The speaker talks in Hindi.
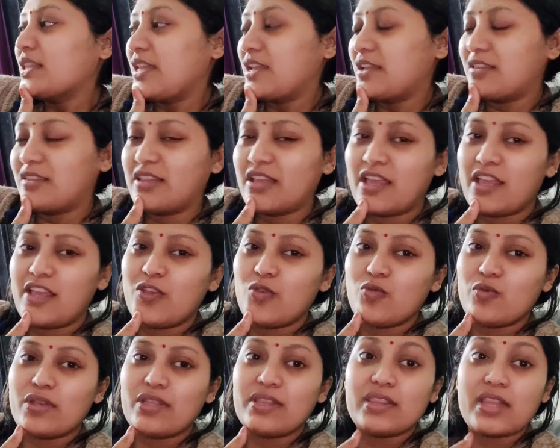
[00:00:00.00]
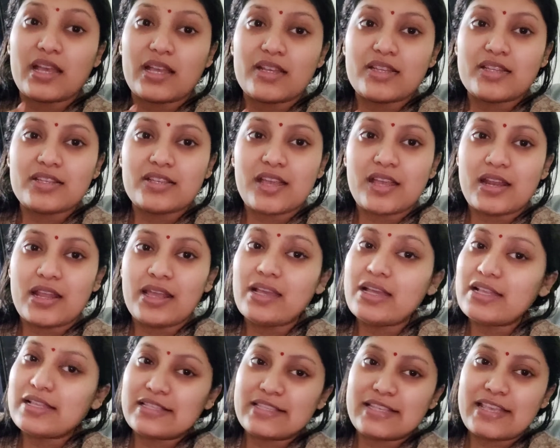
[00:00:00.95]
देखते हैं क्योंकि तक्ष का ना
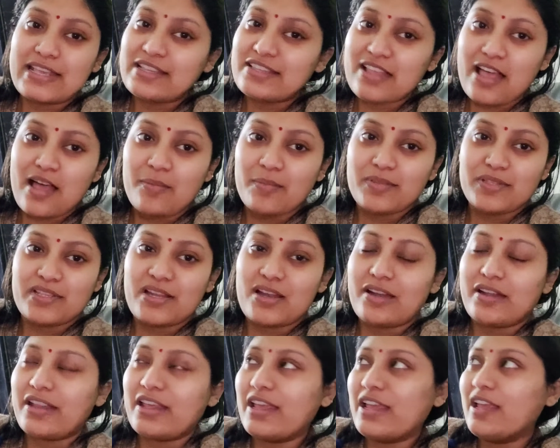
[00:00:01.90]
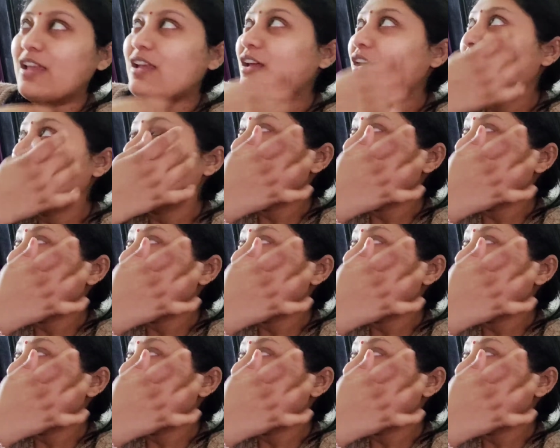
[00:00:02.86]
कल से एग्ज़ाम स्टार्ट है